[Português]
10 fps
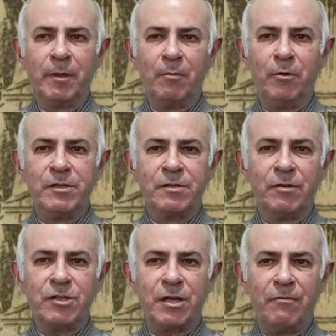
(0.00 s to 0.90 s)
pela abolição
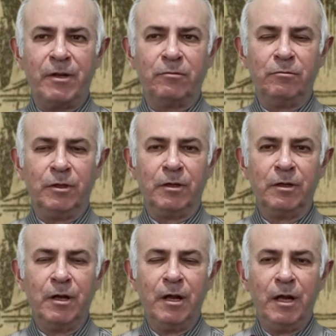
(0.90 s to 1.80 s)
da escravatura
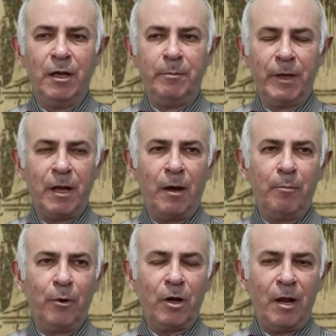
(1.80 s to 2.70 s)
e pela
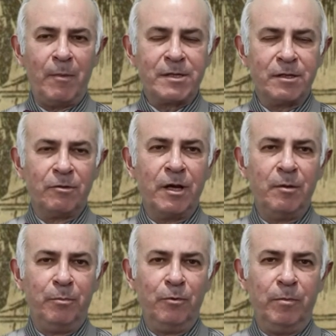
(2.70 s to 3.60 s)
proclamação da
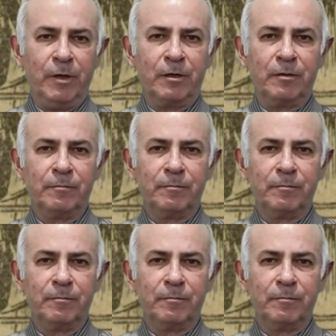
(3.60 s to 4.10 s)
República.